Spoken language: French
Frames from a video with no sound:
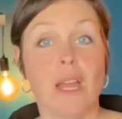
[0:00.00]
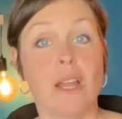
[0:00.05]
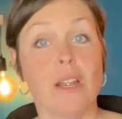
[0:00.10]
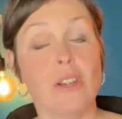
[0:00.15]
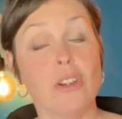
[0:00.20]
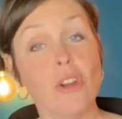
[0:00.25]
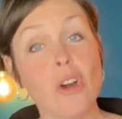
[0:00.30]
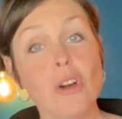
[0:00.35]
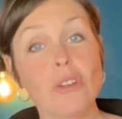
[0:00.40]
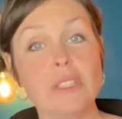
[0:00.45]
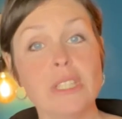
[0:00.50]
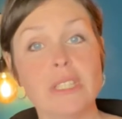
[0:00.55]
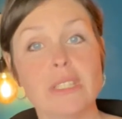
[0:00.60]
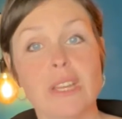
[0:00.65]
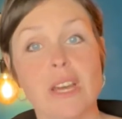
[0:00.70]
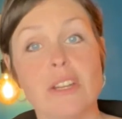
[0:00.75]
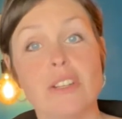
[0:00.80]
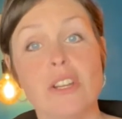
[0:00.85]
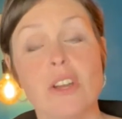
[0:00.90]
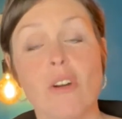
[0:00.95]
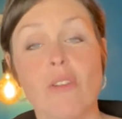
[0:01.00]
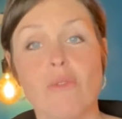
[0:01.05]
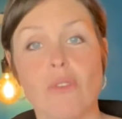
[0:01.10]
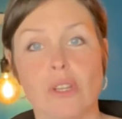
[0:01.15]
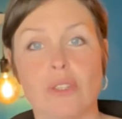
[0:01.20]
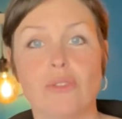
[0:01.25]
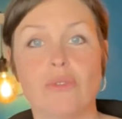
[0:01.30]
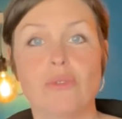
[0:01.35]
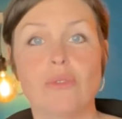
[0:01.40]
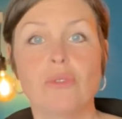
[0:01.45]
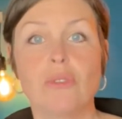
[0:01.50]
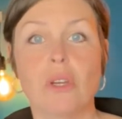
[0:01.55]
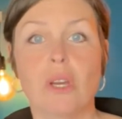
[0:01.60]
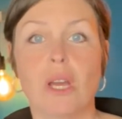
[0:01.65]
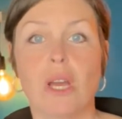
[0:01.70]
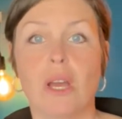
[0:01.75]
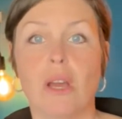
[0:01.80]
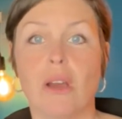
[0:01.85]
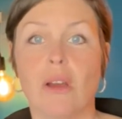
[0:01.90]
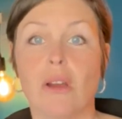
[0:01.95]
Lors des trajets en voiture,
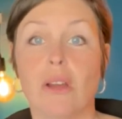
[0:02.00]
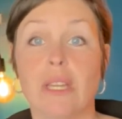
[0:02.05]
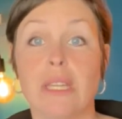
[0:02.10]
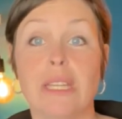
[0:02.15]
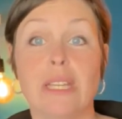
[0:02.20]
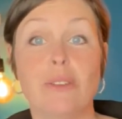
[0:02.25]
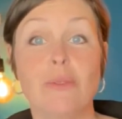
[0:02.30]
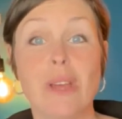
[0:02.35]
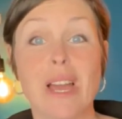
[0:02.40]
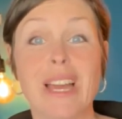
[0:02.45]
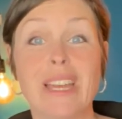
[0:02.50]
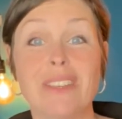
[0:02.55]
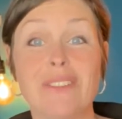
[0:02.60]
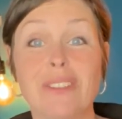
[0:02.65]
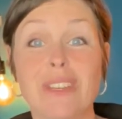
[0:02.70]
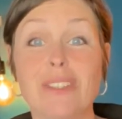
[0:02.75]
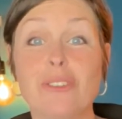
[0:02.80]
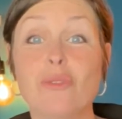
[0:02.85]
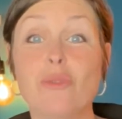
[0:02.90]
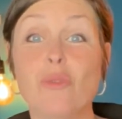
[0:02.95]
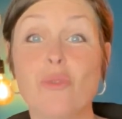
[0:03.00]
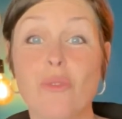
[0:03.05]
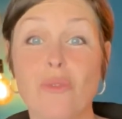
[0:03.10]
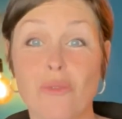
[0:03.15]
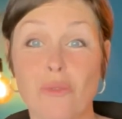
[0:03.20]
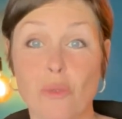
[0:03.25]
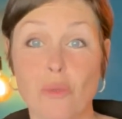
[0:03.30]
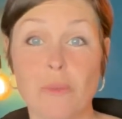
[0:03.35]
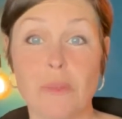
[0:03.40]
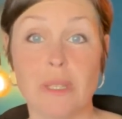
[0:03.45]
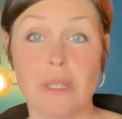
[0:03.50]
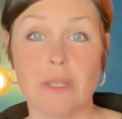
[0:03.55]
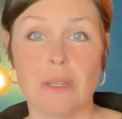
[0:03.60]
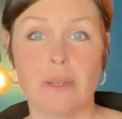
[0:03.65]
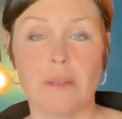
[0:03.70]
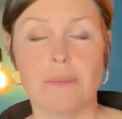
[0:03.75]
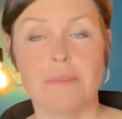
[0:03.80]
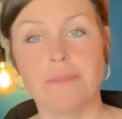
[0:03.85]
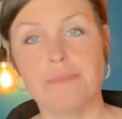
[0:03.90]
euh, il lui arrivait de vomir,